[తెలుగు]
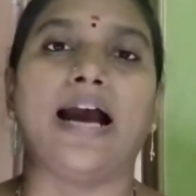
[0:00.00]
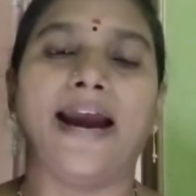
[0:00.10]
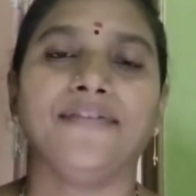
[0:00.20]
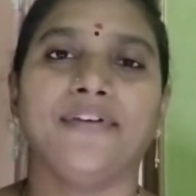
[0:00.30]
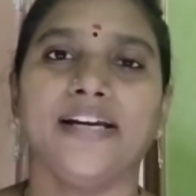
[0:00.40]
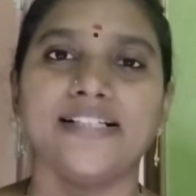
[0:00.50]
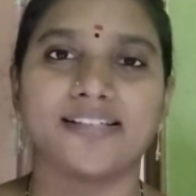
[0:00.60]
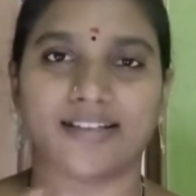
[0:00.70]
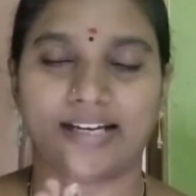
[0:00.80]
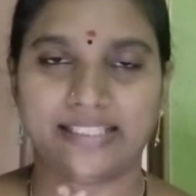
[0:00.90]
హాయ్ ఫ్రెండ్స్
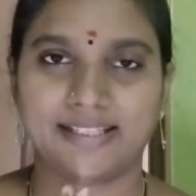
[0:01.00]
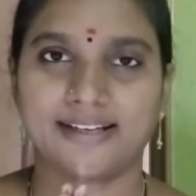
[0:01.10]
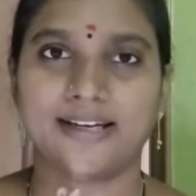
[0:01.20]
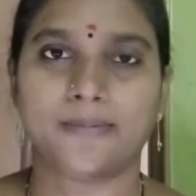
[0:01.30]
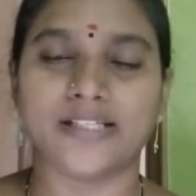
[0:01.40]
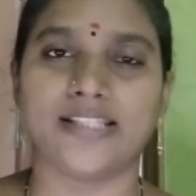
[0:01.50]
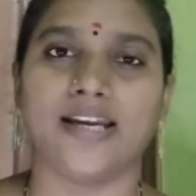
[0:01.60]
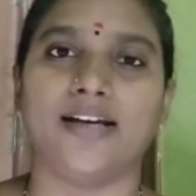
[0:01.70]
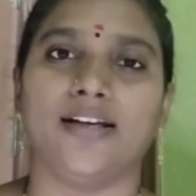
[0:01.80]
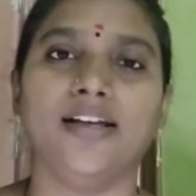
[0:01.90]
అందరికీ నమస్తే
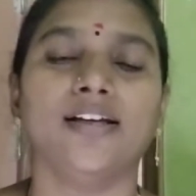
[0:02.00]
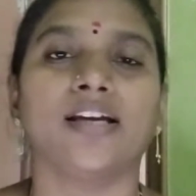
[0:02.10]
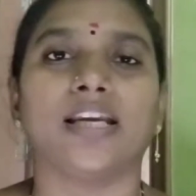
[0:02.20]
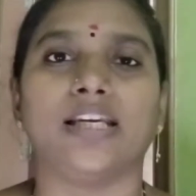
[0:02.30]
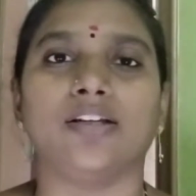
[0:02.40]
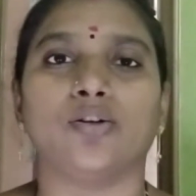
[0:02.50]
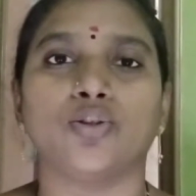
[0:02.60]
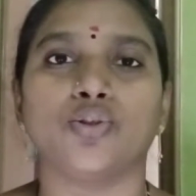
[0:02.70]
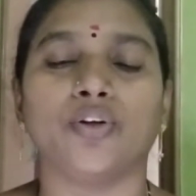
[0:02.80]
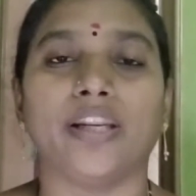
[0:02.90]
అండి
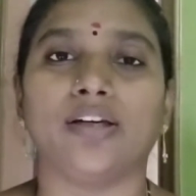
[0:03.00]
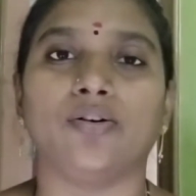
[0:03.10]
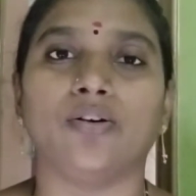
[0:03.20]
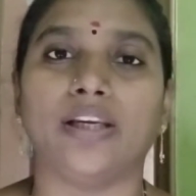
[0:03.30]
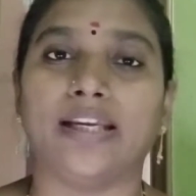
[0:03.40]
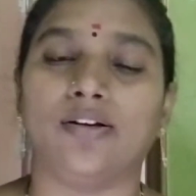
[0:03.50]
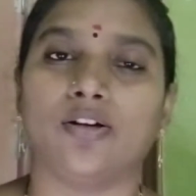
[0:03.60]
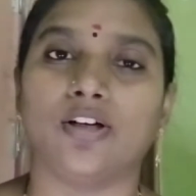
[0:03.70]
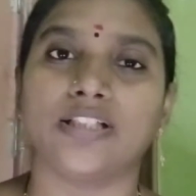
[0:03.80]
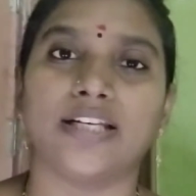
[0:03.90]
ఈరోజు నేను
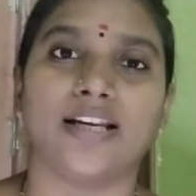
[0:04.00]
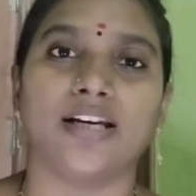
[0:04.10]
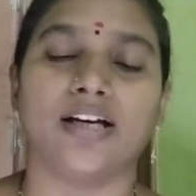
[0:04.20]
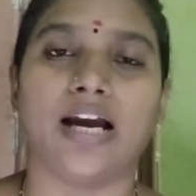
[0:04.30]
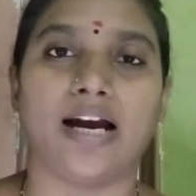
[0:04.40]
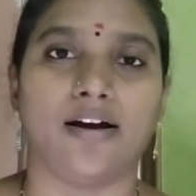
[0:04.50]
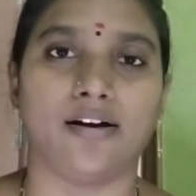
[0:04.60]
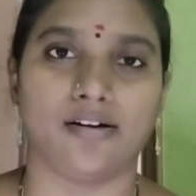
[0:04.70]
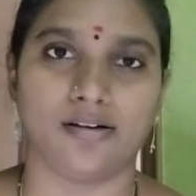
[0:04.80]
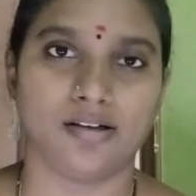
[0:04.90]
ఏలూరులో జరిగిన ఆ
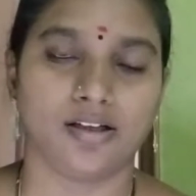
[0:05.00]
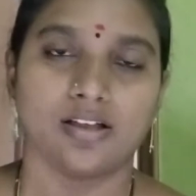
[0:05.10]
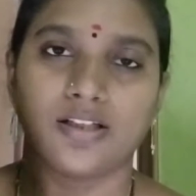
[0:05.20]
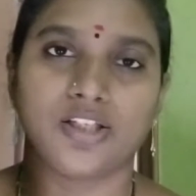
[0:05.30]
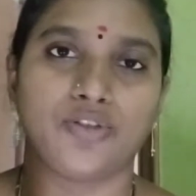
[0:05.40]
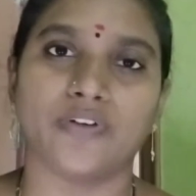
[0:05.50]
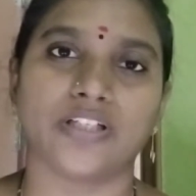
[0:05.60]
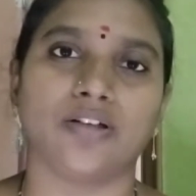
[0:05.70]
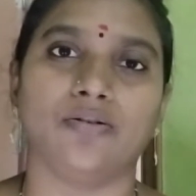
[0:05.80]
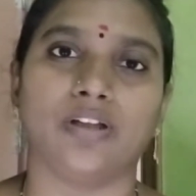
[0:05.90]

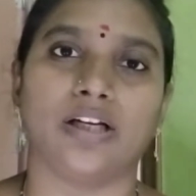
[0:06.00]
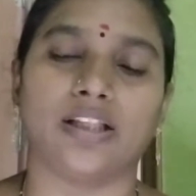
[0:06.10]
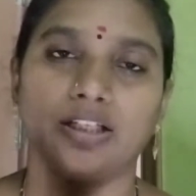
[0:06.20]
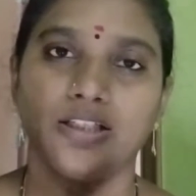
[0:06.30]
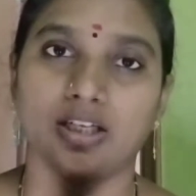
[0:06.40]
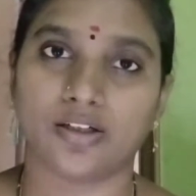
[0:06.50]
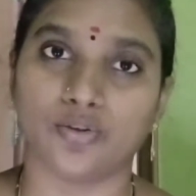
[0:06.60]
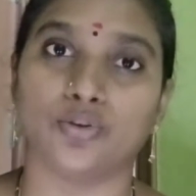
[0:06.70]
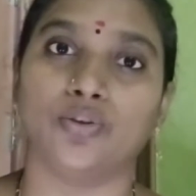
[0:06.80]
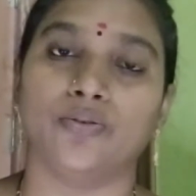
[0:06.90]
సిచ్యువేషన్ ఉంది కదా
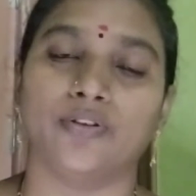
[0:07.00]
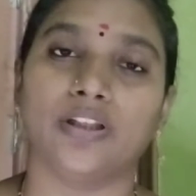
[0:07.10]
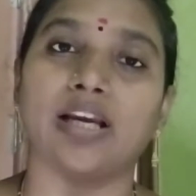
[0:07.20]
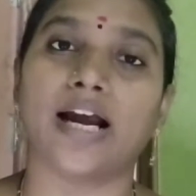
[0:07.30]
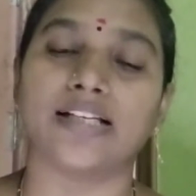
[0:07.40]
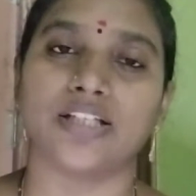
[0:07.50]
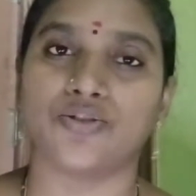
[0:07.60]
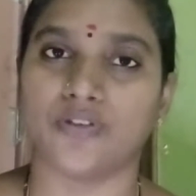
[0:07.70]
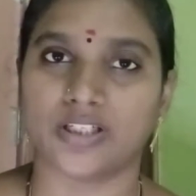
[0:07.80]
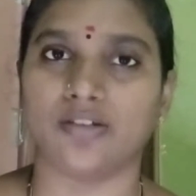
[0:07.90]
జరుగుతూ ఉంది ఆ
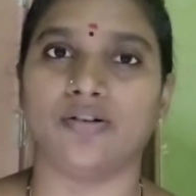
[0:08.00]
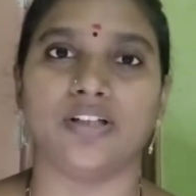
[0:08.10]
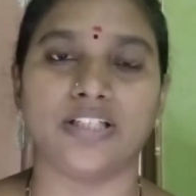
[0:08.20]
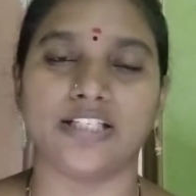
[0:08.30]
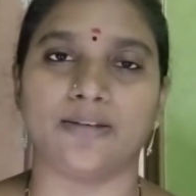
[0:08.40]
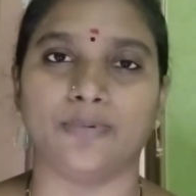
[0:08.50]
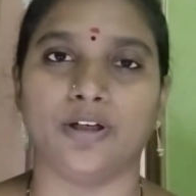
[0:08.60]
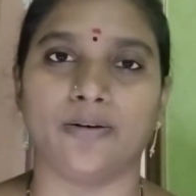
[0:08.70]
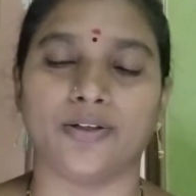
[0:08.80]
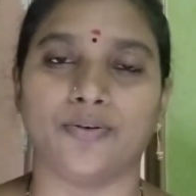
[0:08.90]
సిచ్యువేషన్ గురించి
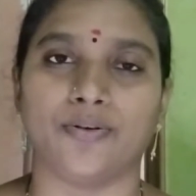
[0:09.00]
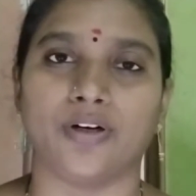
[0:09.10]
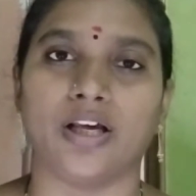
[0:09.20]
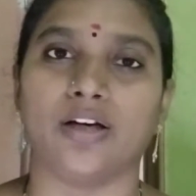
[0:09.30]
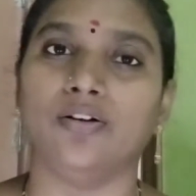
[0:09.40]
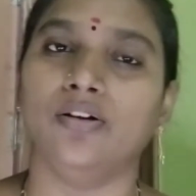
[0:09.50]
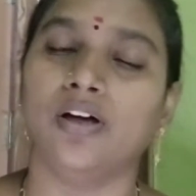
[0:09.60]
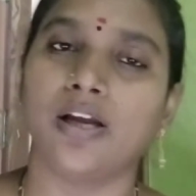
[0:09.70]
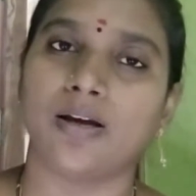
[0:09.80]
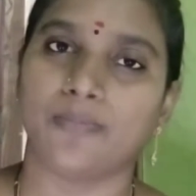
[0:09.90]
చెప్దాం అనుకుంటున్నాను
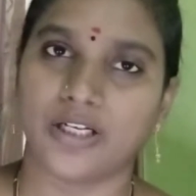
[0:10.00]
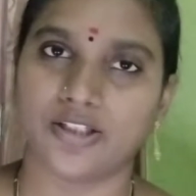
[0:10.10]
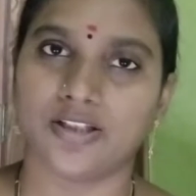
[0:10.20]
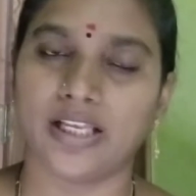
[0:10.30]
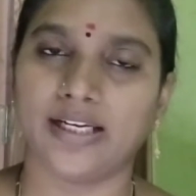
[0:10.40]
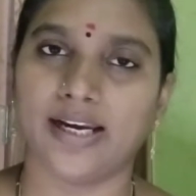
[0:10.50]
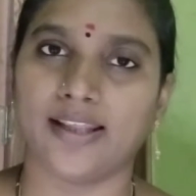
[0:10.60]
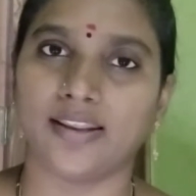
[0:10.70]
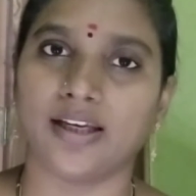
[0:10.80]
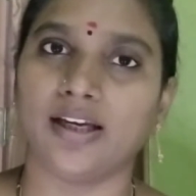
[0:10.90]

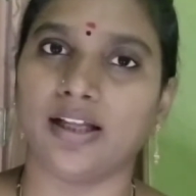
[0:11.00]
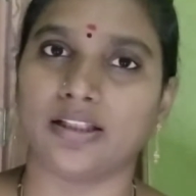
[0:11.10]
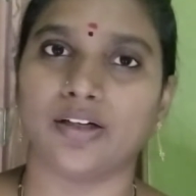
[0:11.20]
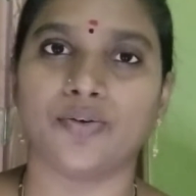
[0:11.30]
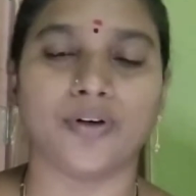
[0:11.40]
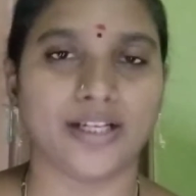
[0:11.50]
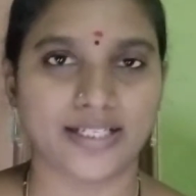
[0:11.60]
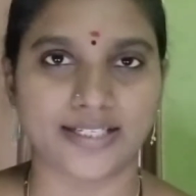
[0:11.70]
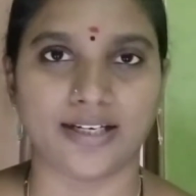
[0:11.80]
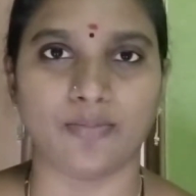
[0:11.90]
ప్రస్తుతానికైతే అందరూ కూడా
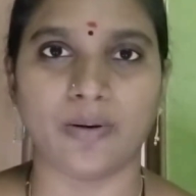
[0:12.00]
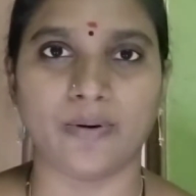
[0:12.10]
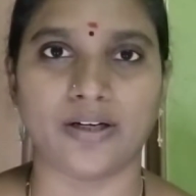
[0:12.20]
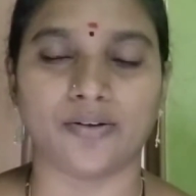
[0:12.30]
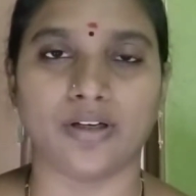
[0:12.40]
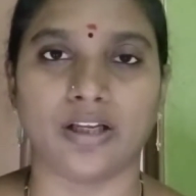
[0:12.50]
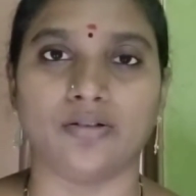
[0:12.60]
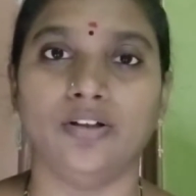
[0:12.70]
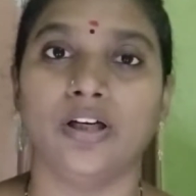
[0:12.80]
క్షేమం అంటున్నారు